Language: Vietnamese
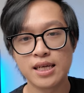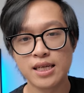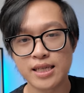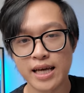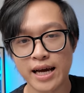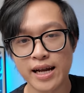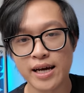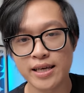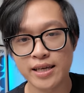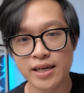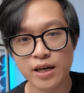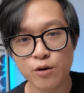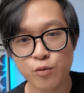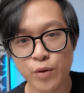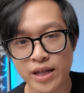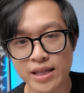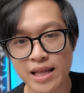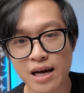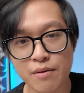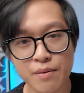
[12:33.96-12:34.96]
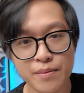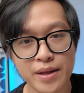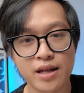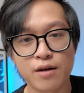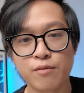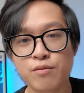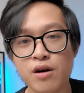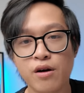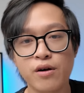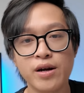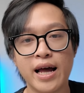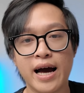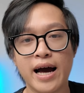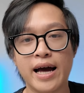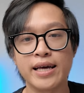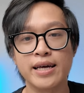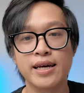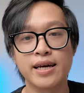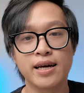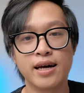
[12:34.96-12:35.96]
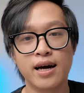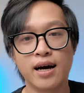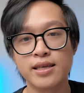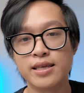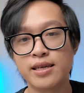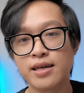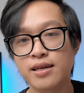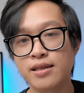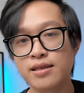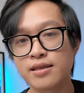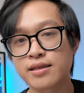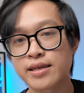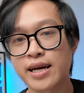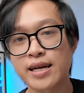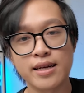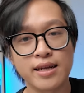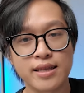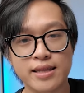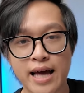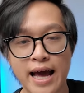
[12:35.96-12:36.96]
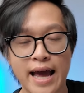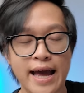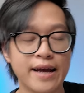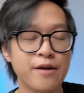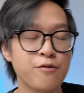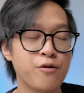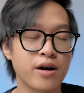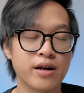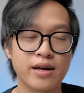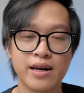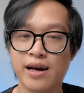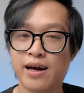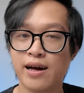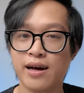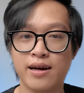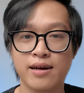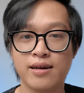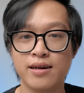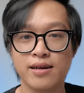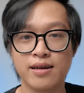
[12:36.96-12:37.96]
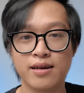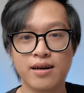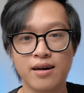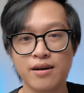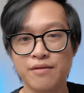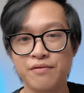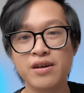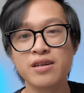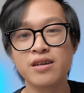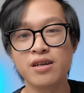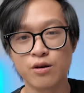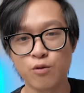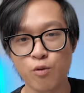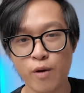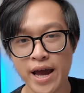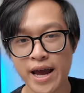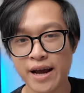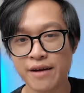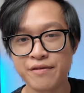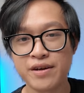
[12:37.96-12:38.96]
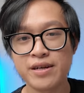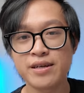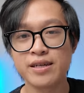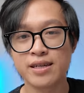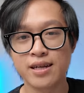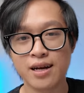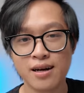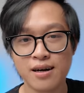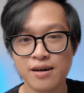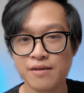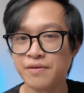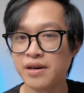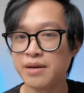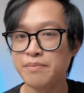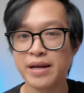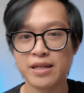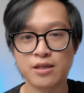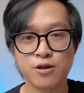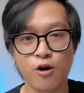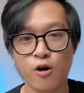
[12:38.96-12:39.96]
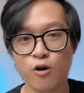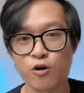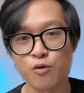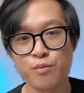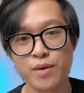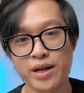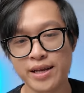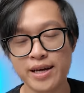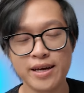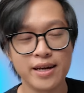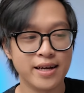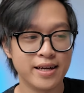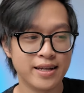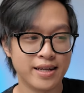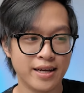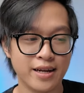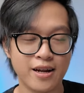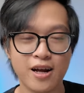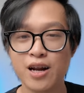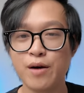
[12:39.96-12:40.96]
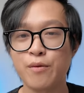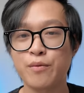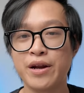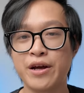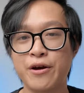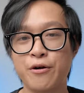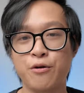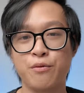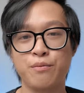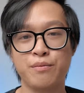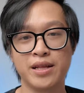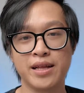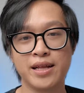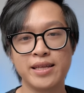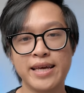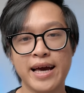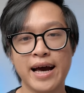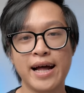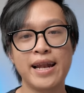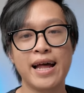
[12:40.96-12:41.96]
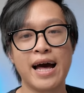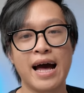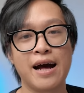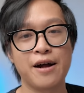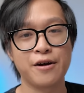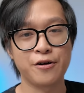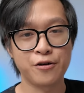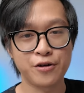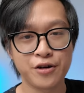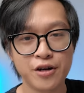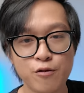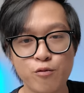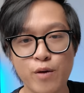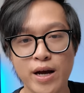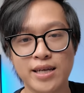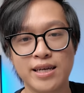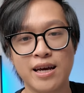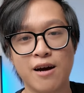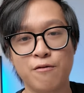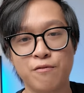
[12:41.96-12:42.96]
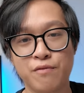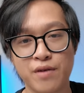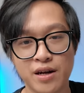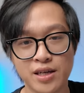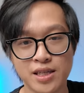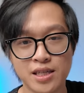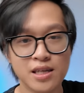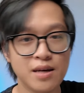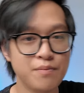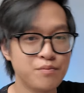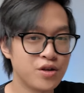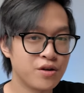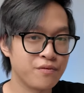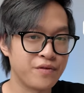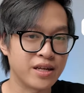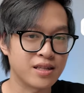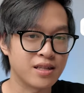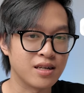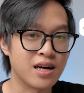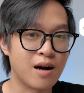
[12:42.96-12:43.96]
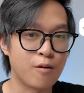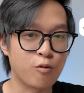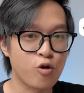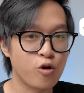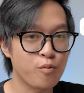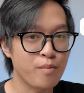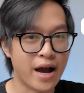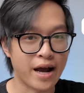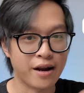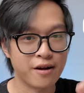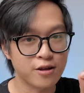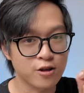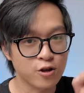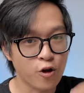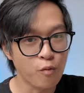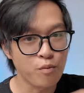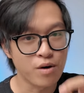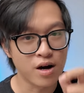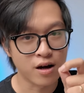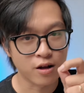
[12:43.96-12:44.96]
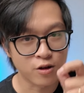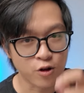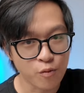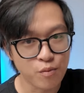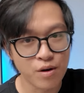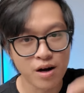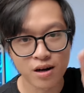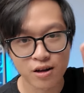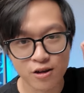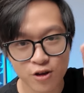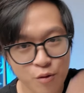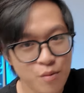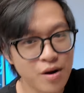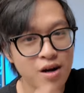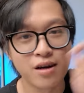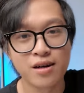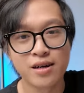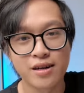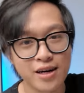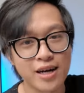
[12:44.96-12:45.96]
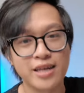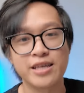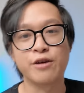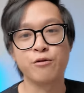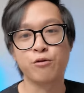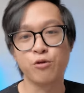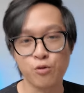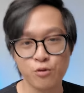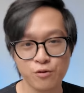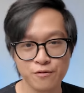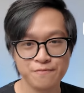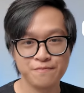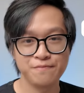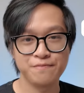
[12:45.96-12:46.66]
chia sẻ lại những cái nguyên tắc mà mình đóng gói lại ở trên các nền tảng hoặc là với người quen, với người thân, với mentor của mình ấy, thì đó là một điều mình đánh giá là nó rất quan trọng và nó sẽ giúp cho việc tự học của bạn nó tốt hơn rất là nhiều luôn.